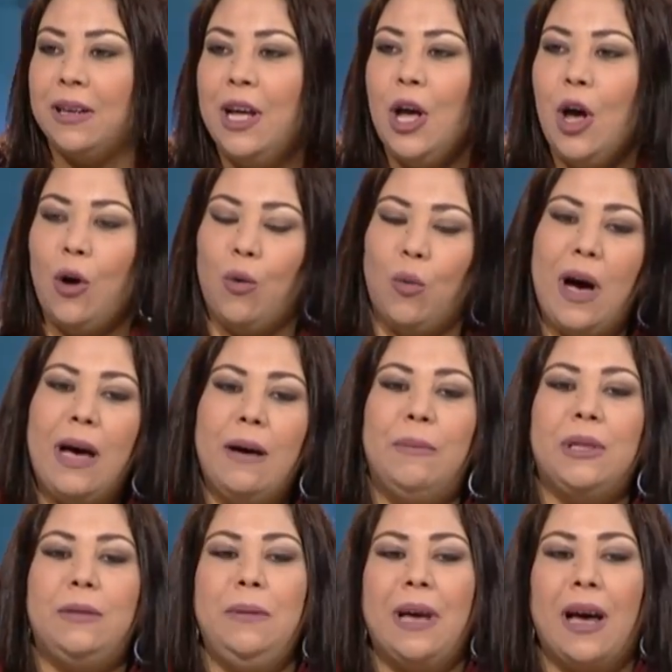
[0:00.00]

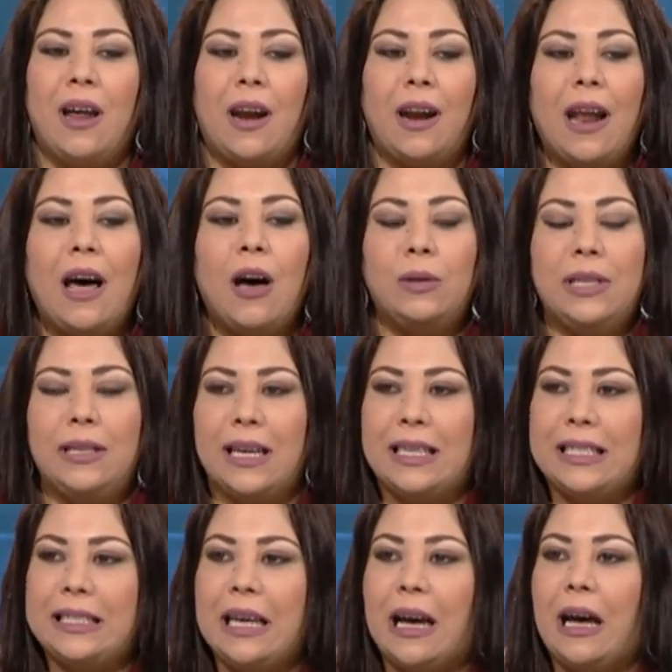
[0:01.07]
وبطبيعه نراو زادك
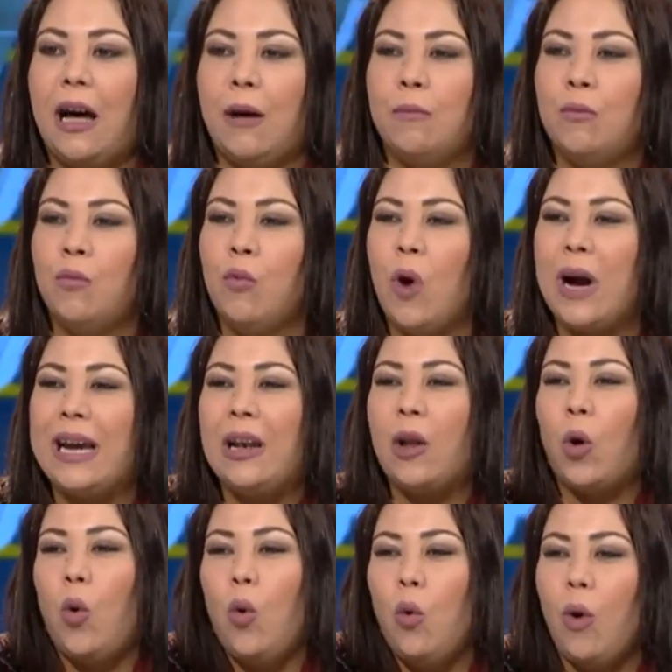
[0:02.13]
الزخم
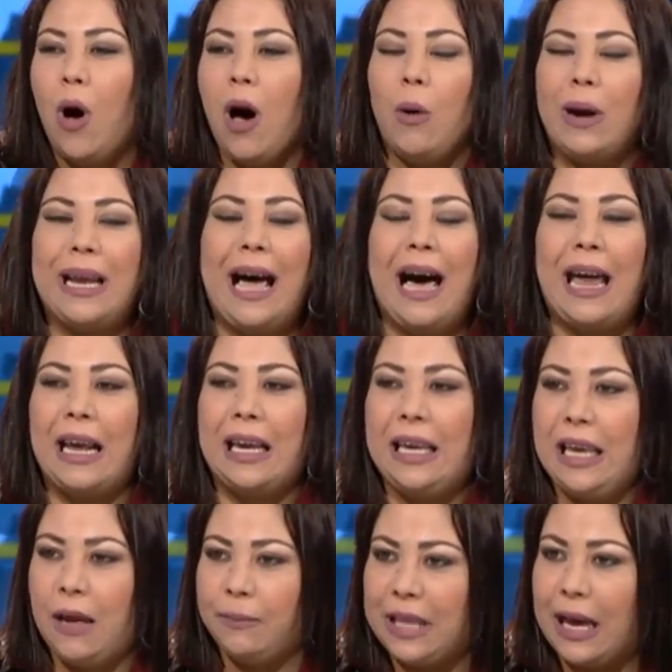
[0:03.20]
وكالقوه
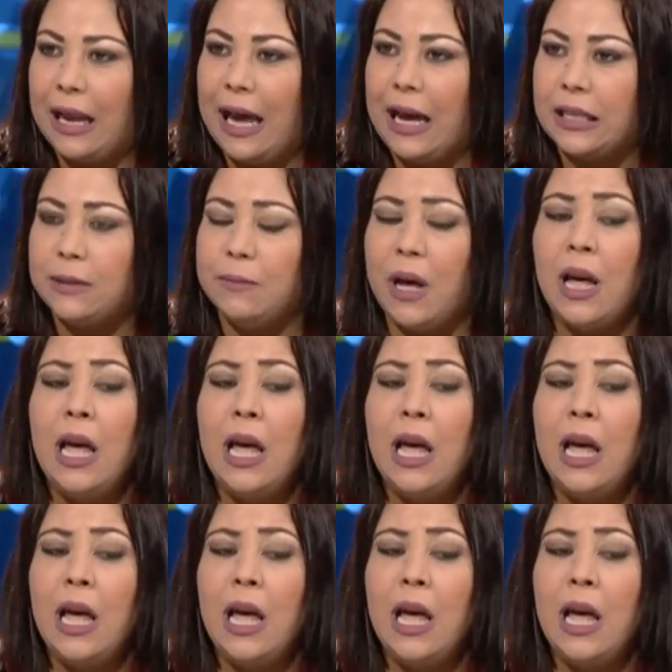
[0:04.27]
وكالحركيه نتاع العاصمه